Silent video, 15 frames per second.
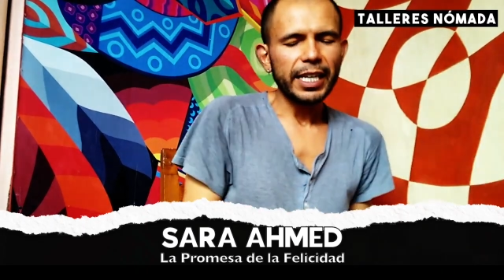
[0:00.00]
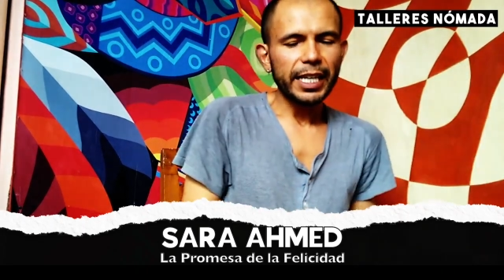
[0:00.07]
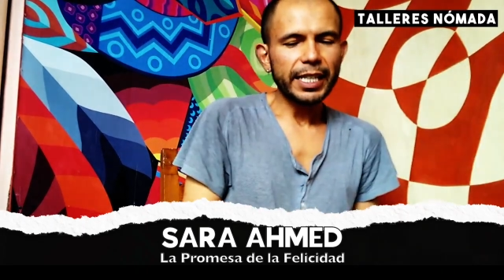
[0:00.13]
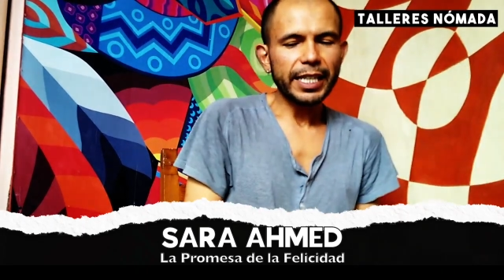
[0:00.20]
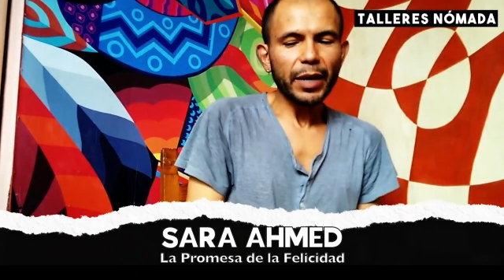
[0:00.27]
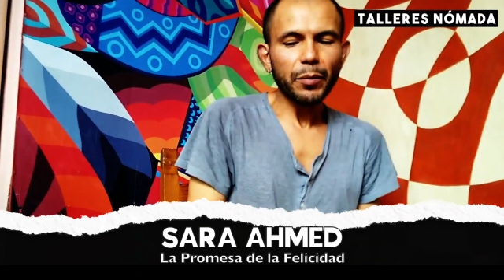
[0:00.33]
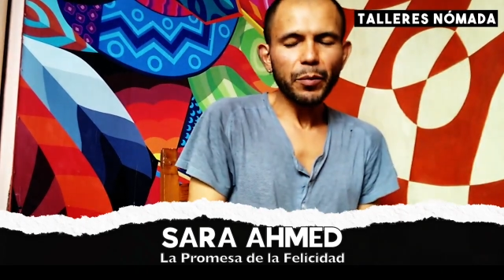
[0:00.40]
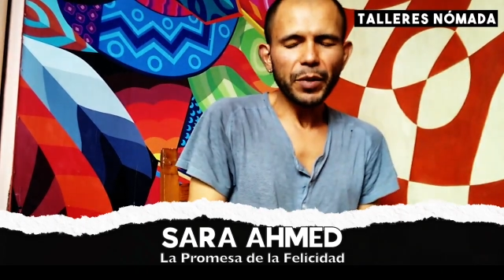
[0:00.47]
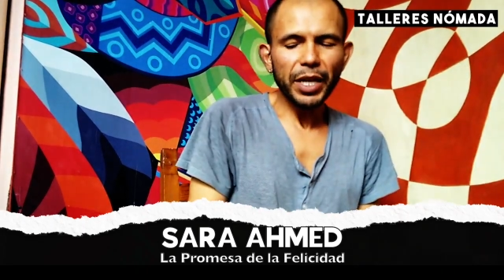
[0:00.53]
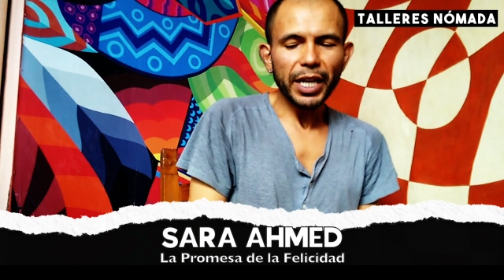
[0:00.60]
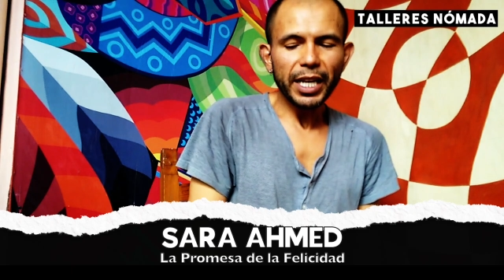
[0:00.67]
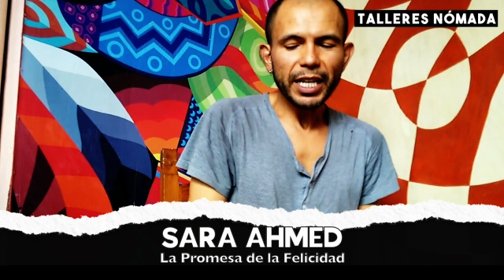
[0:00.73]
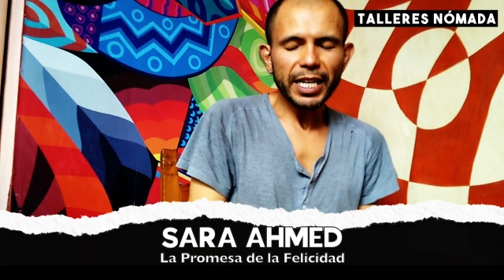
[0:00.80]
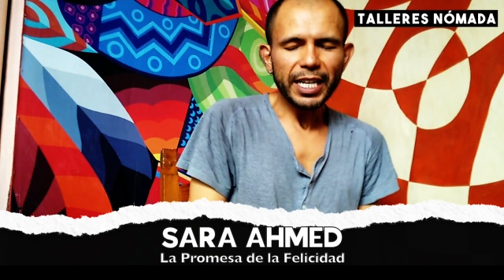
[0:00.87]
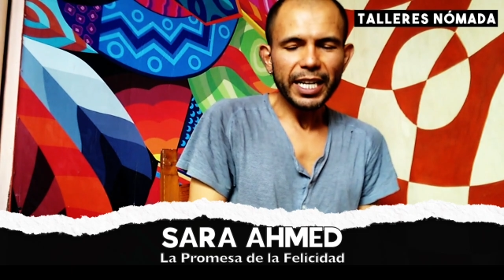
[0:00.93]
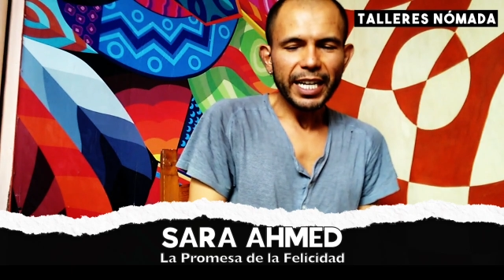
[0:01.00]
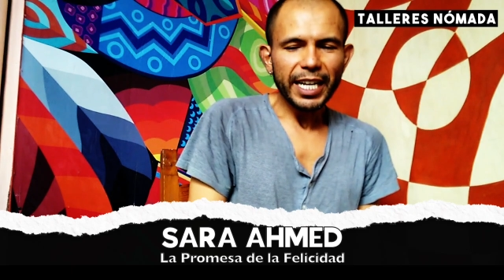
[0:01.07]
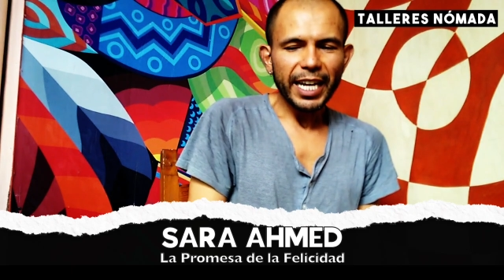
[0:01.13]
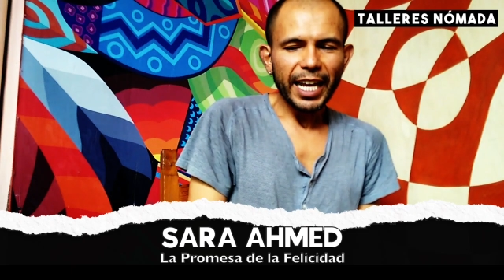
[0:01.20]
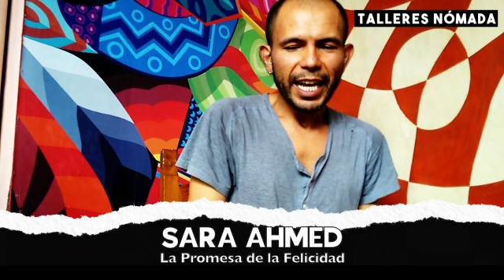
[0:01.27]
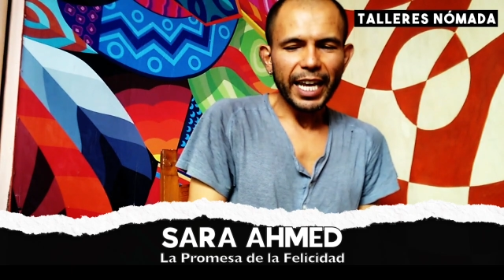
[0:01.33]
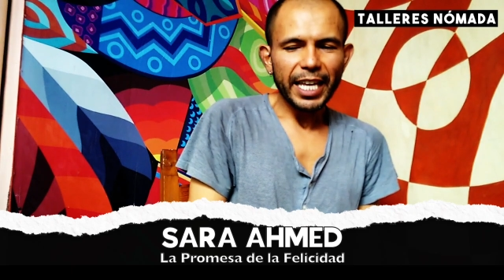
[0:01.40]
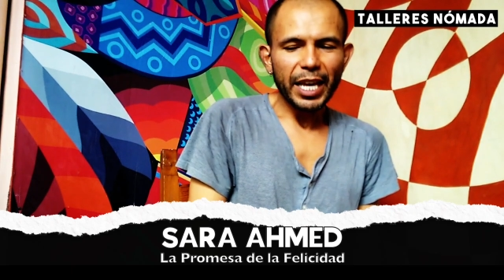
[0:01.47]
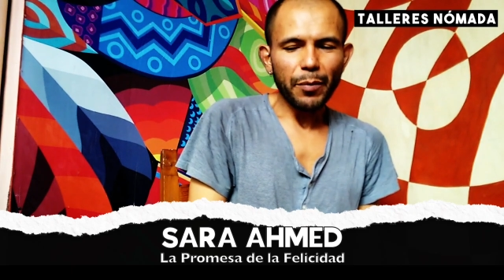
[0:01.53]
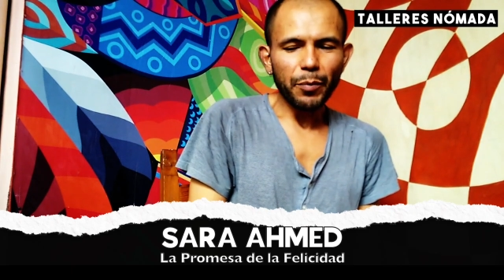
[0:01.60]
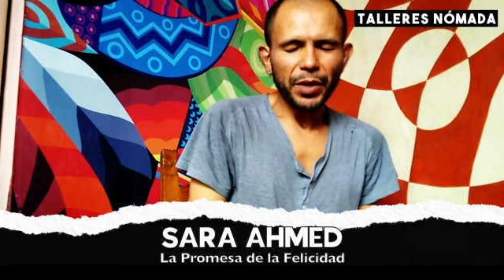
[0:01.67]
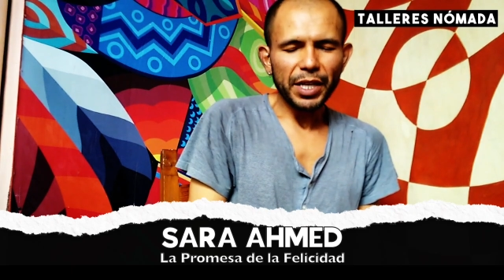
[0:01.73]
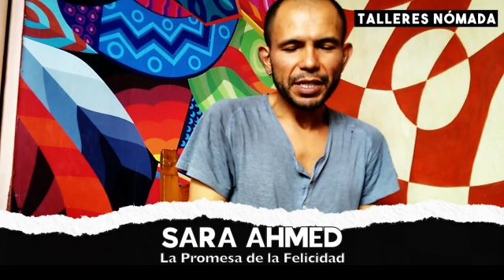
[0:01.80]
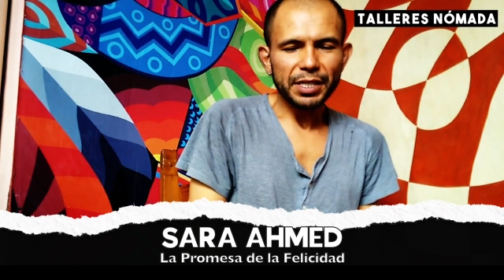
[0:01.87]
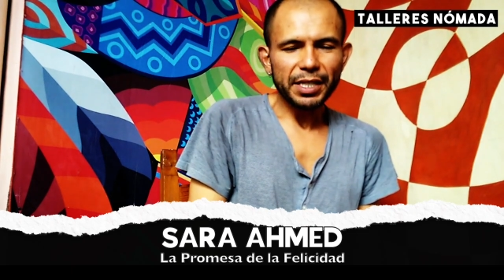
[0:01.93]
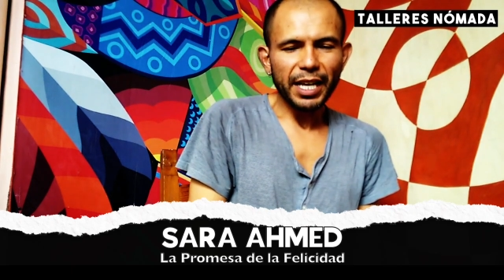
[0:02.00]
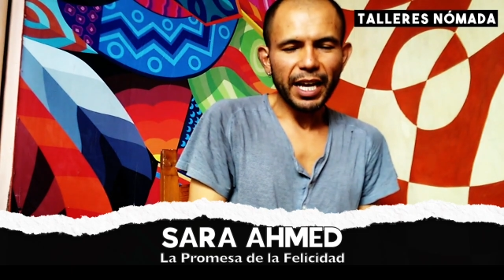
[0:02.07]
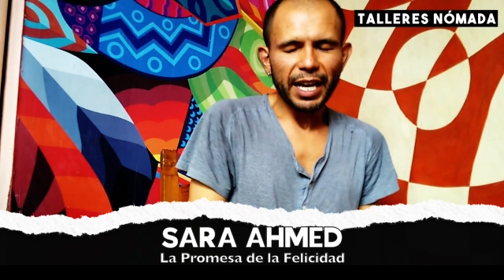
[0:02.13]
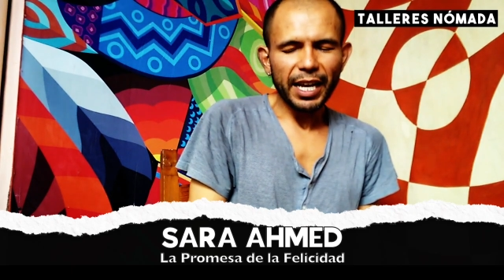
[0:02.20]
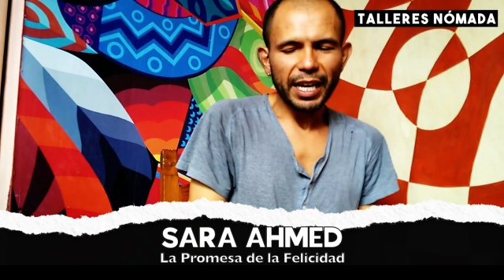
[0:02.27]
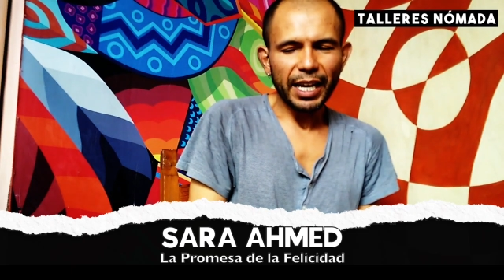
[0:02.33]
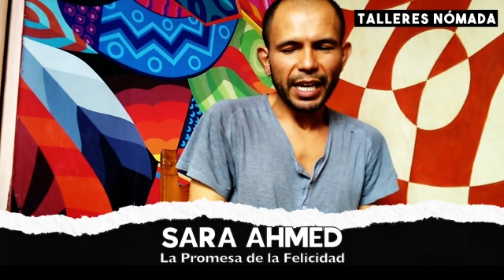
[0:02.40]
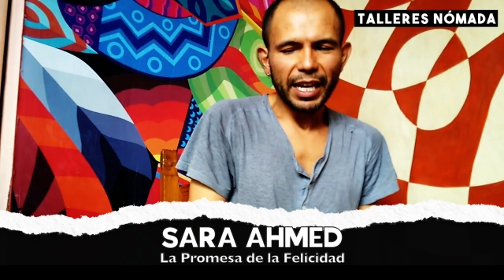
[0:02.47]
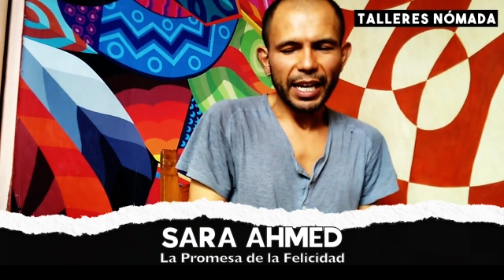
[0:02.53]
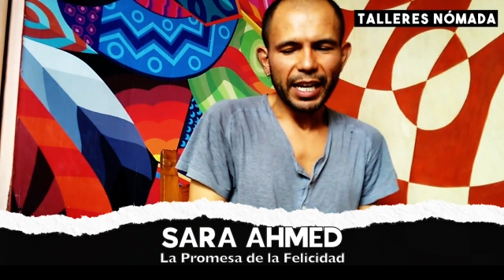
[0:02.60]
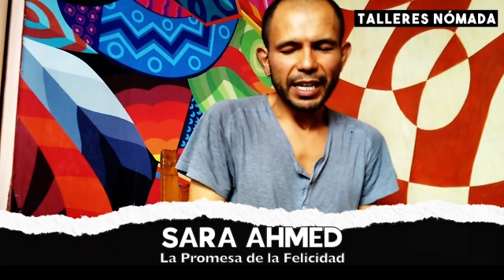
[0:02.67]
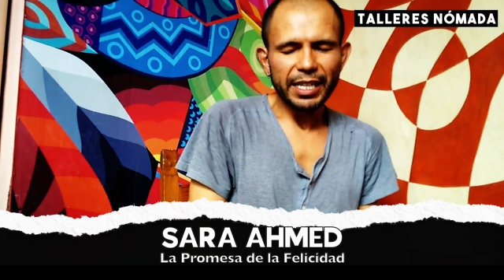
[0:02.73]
Y también ella piensa eh,